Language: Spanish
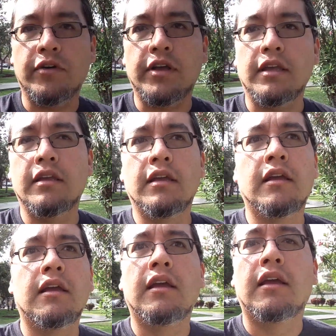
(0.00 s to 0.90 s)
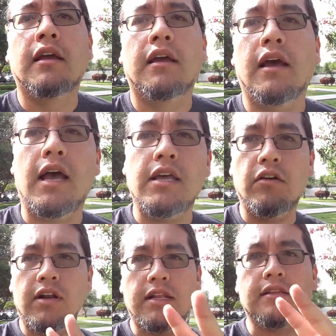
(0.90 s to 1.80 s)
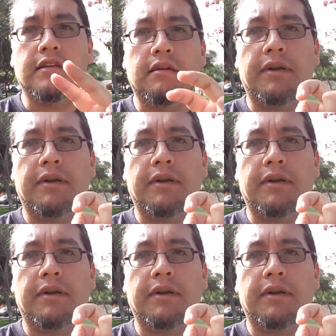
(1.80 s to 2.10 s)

ok. Hay dos lentes en la